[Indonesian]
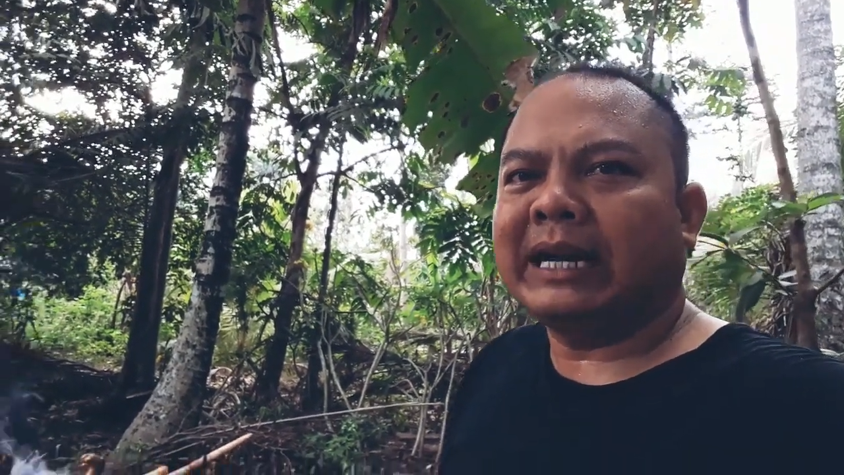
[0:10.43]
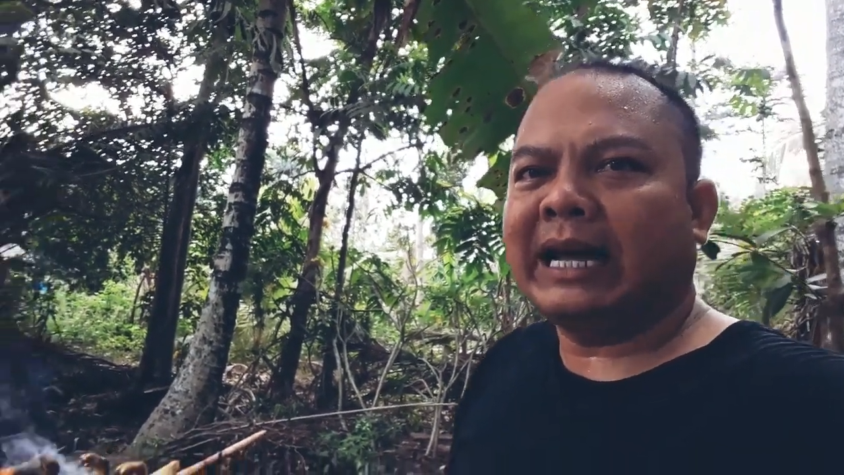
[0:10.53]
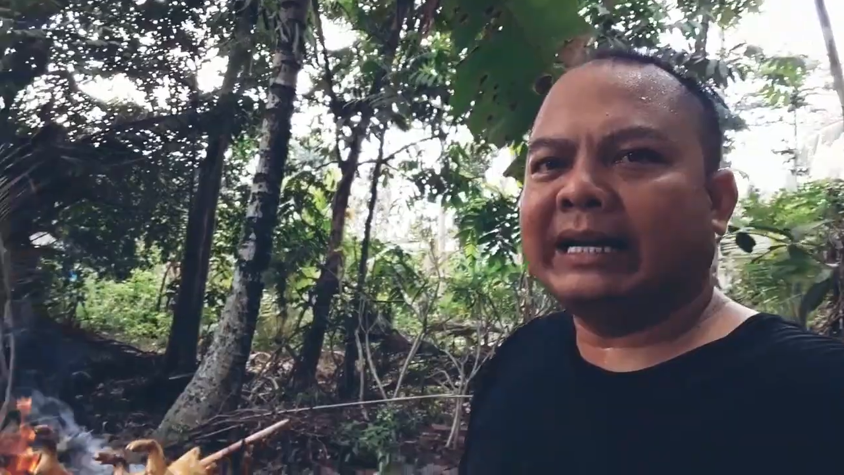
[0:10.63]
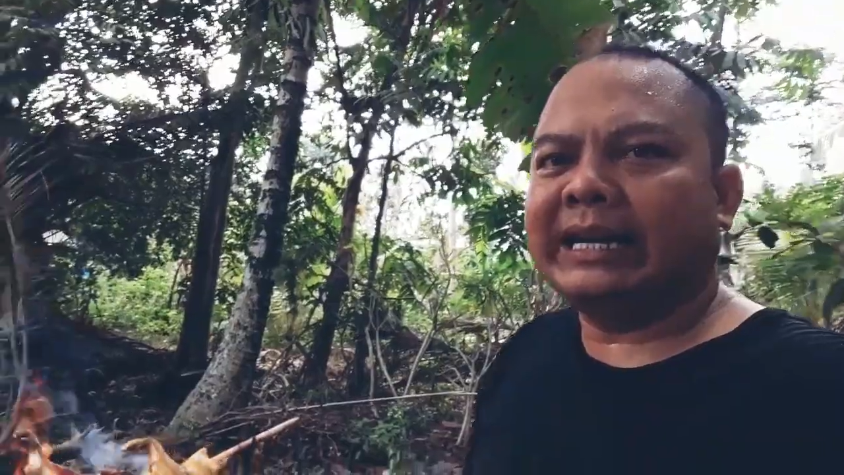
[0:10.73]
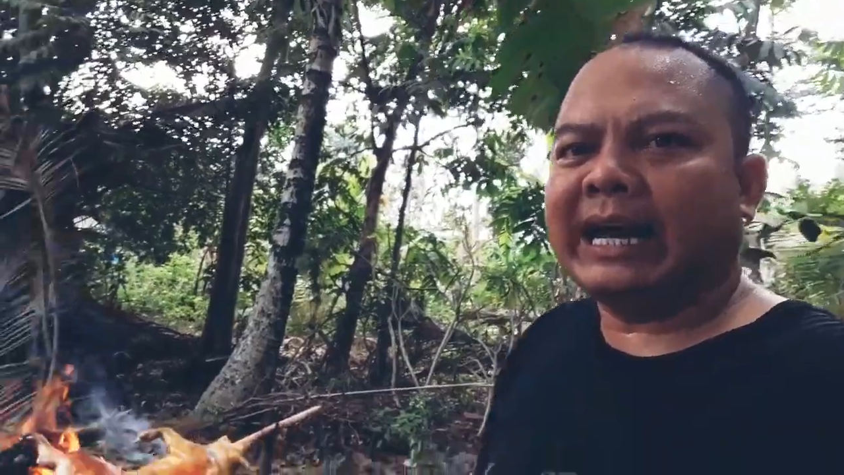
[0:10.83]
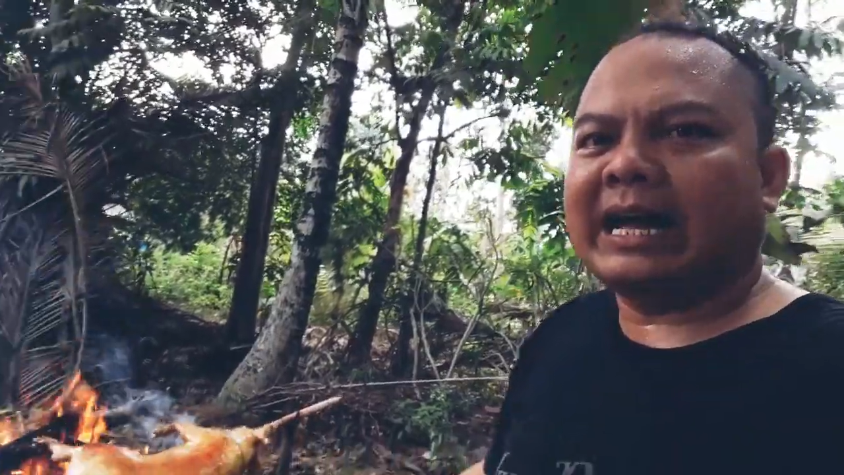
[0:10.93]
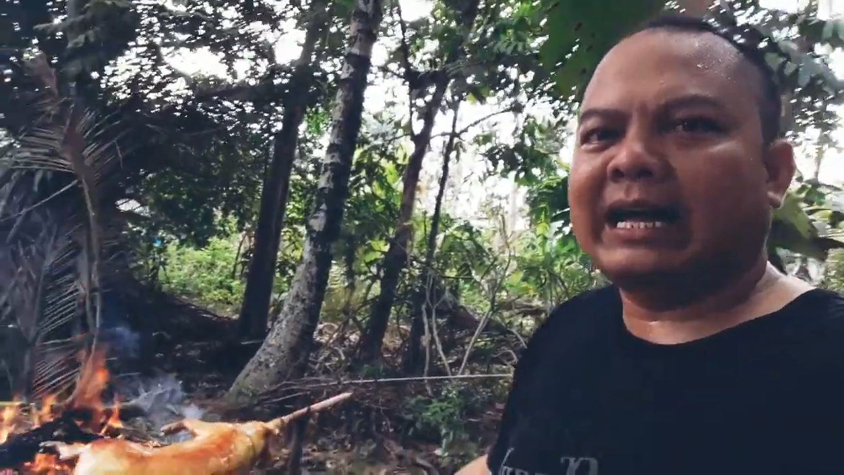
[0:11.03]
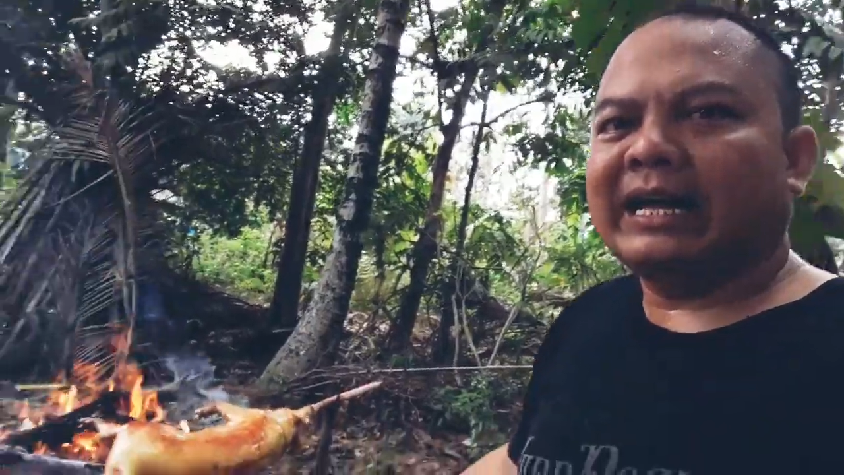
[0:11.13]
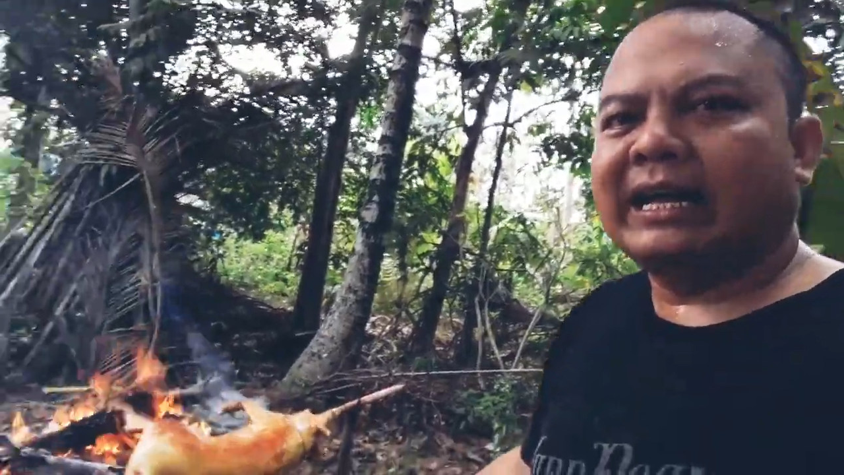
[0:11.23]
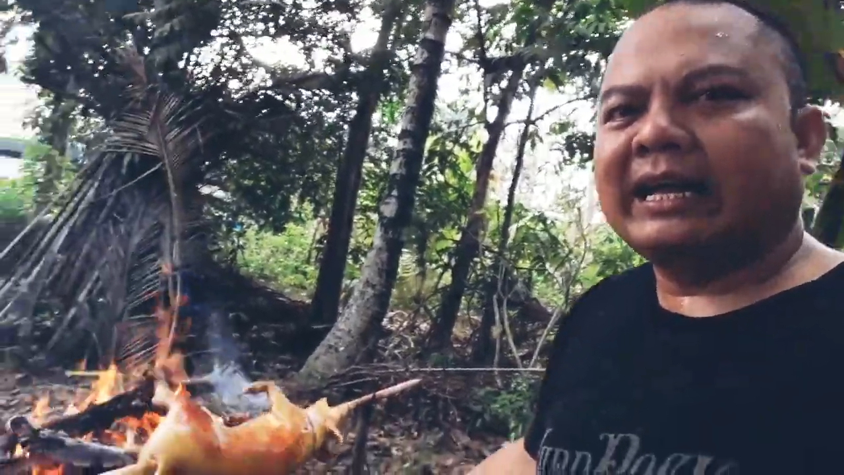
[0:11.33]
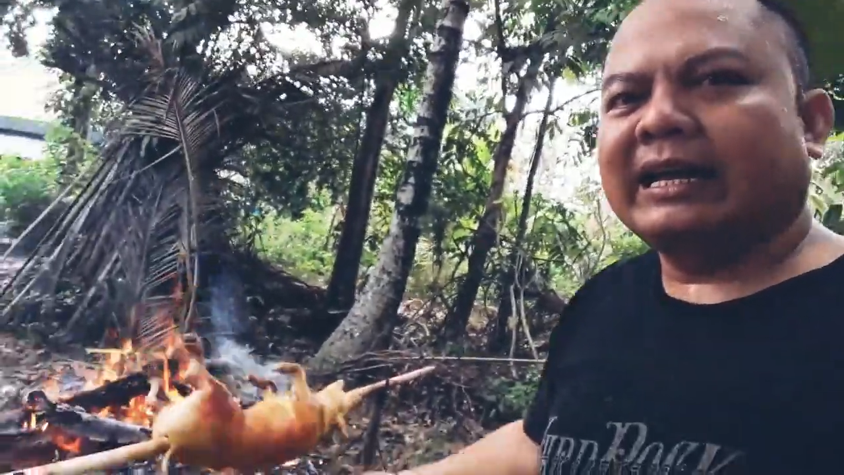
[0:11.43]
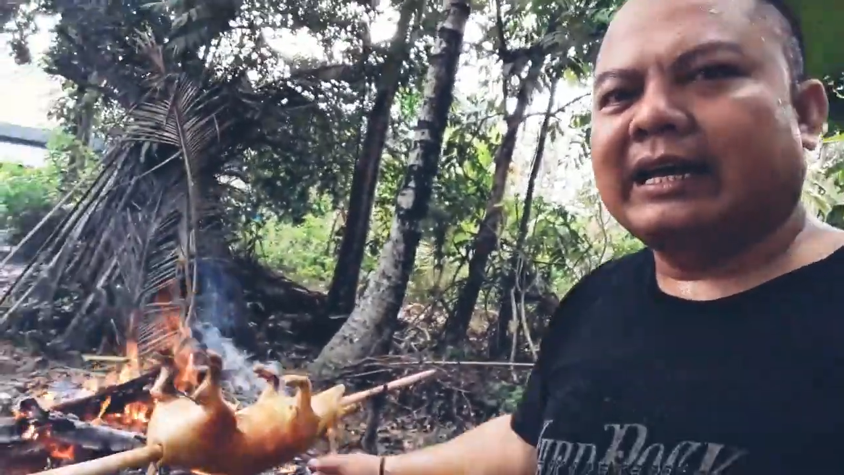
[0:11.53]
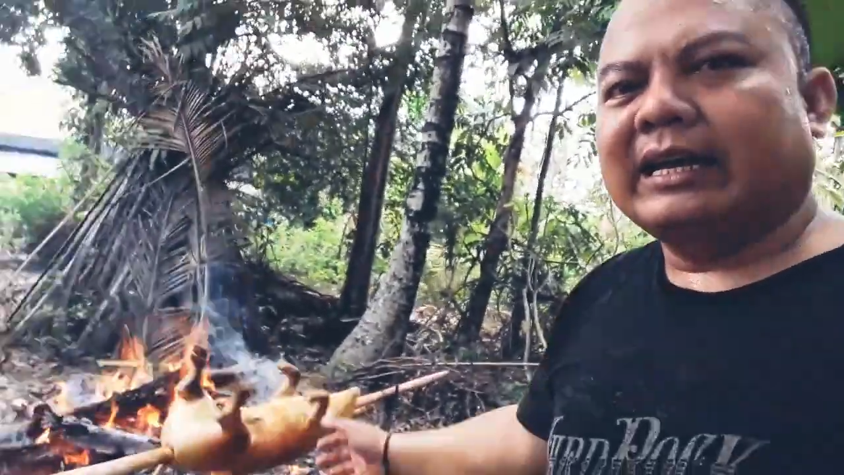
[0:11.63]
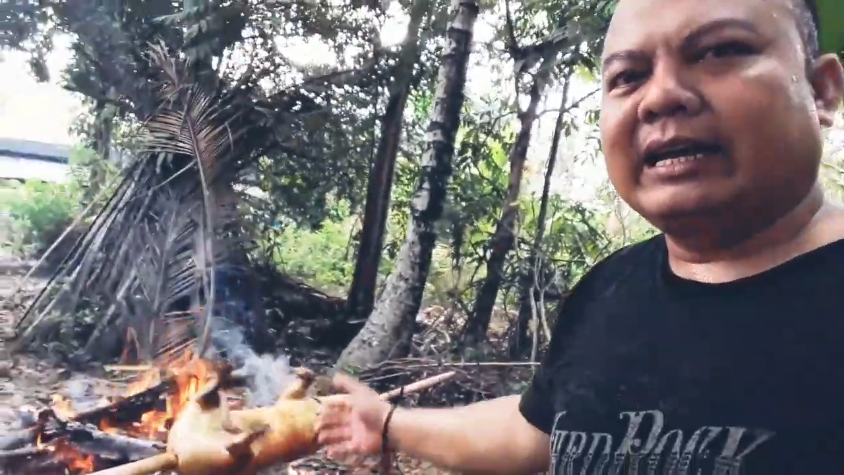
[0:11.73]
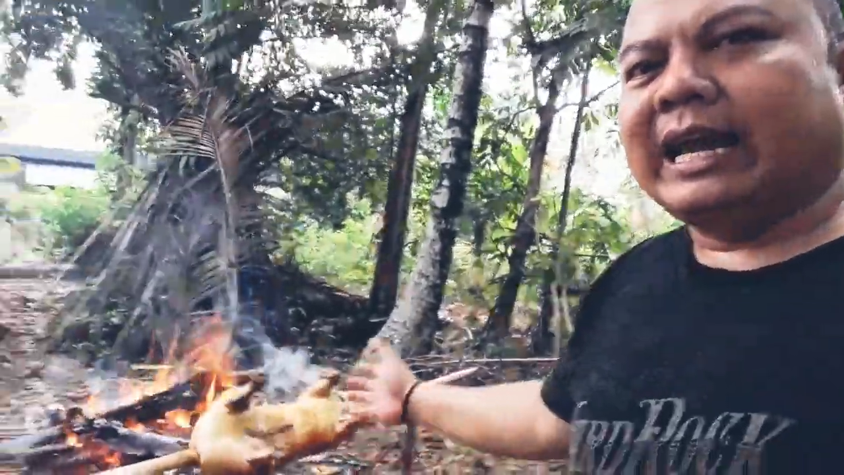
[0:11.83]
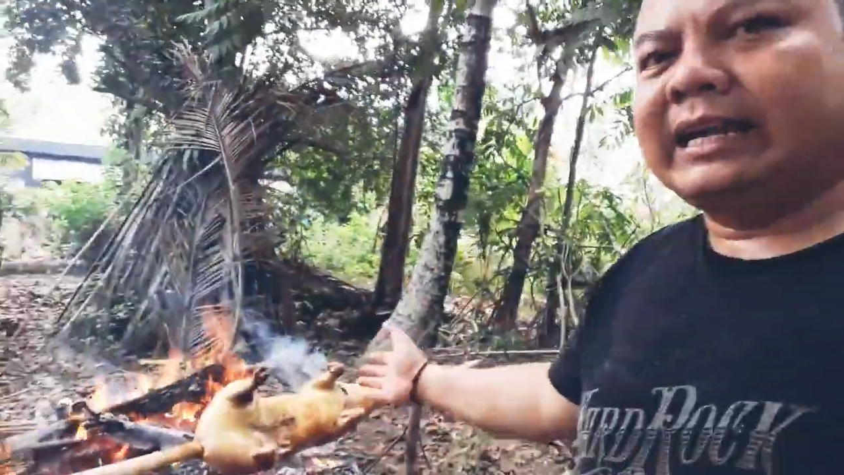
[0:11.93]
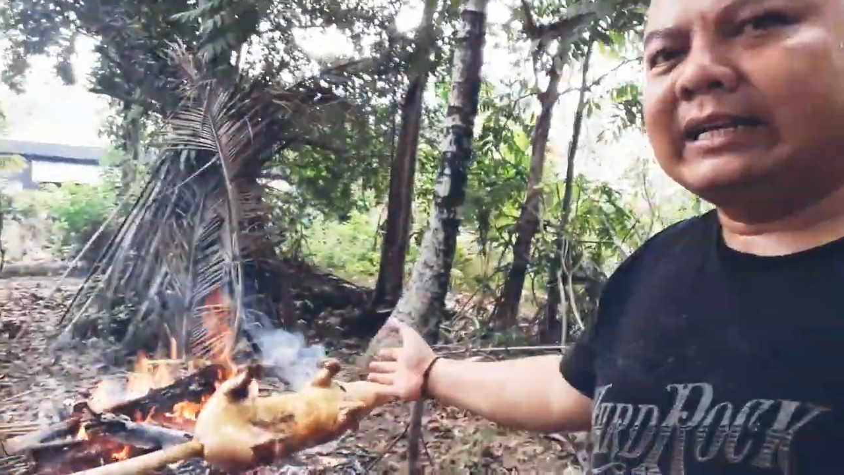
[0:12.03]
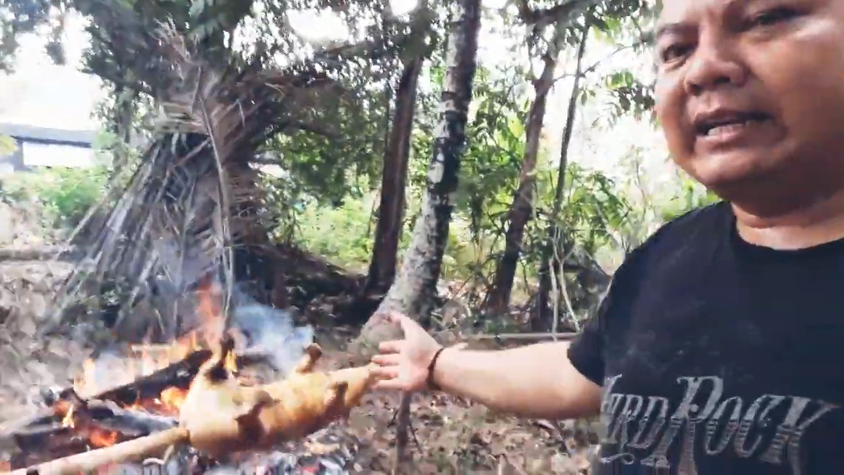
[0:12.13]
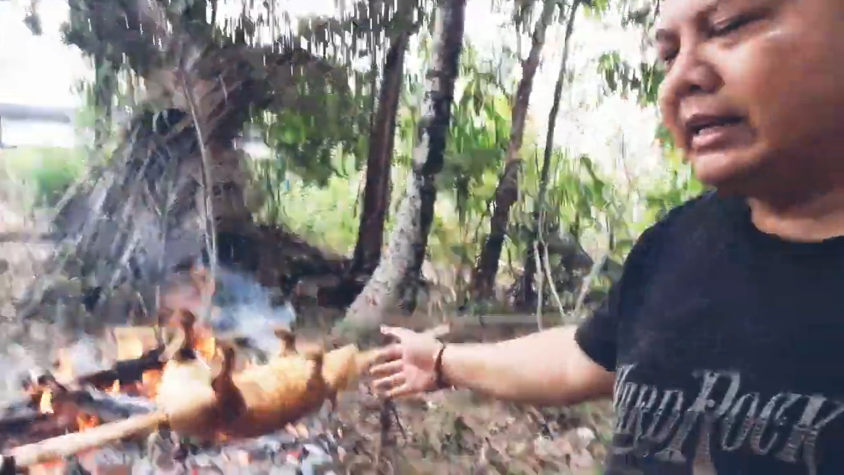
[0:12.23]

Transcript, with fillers: Nah, ini dia. Lihat.